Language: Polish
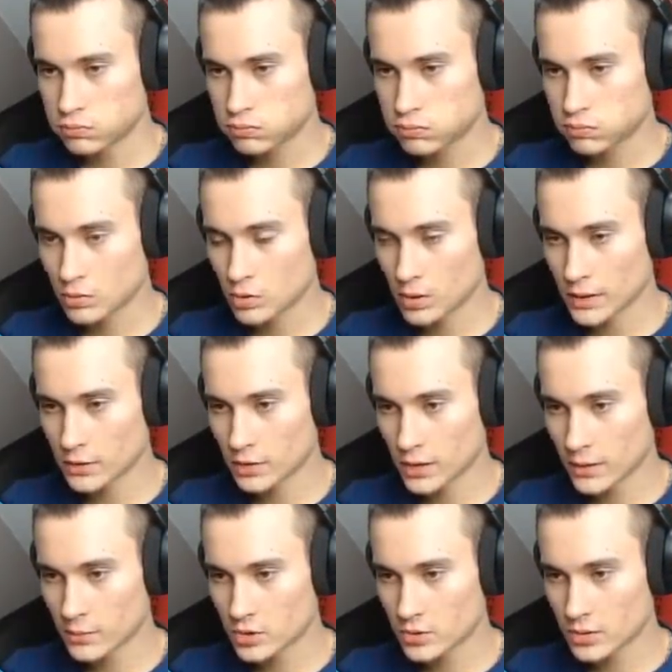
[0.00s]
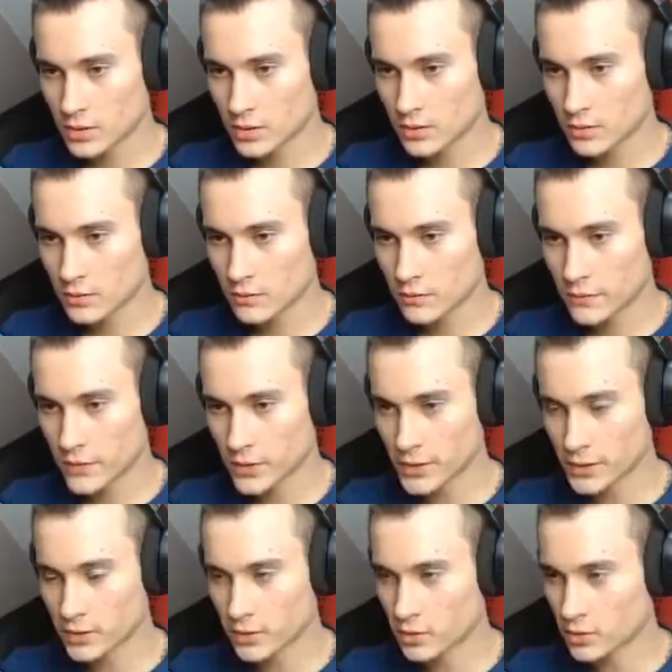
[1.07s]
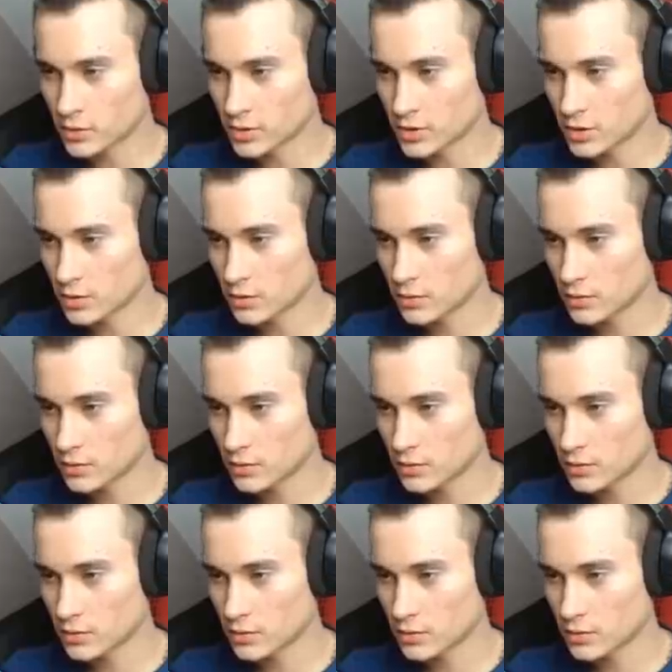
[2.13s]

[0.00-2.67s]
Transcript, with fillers: w ogóle to nie wiem, czy tutaj woda dochodzi.